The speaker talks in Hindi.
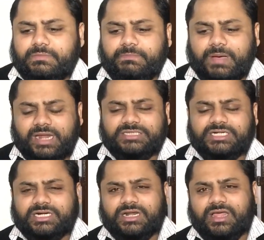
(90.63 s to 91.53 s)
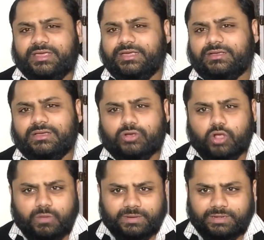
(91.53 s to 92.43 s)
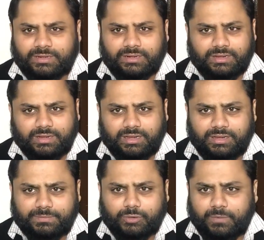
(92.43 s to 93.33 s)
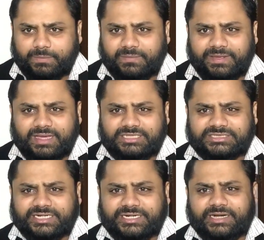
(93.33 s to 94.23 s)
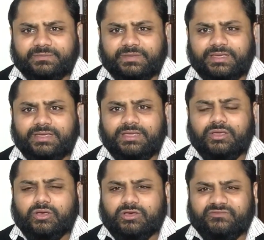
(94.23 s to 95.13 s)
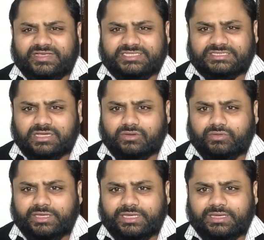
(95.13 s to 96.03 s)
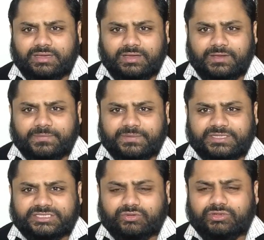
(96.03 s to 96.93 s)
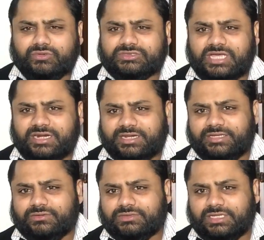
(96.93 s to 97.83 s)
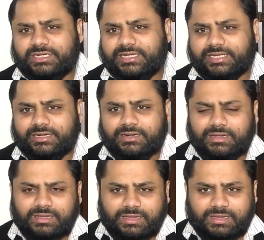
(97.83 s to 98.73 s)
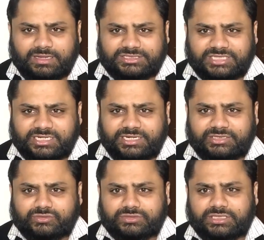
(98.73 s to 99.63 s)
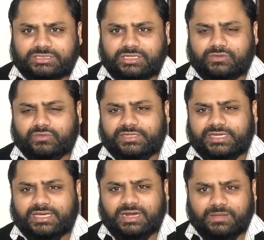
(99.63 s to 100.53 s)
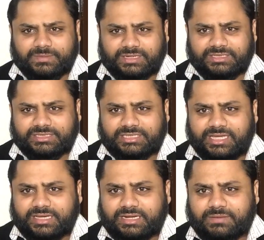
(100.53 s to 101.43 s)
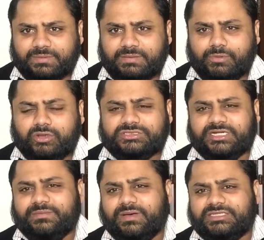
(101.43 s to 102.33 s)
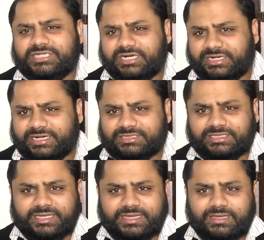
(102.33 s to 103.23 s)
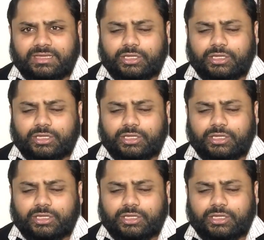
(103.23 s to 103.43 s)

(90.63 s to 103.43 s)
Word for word: बाल झड़ना एक कॉमन प्रॉब्लम है आज की डेट में और वैसे इसका कोई इससे कोई नुकसान नहीं होता लेकिन शारीरिक सुंदरता को ये खराब कर देता है अगर आपके बहुत सारे बाल झड़ने लगते हैं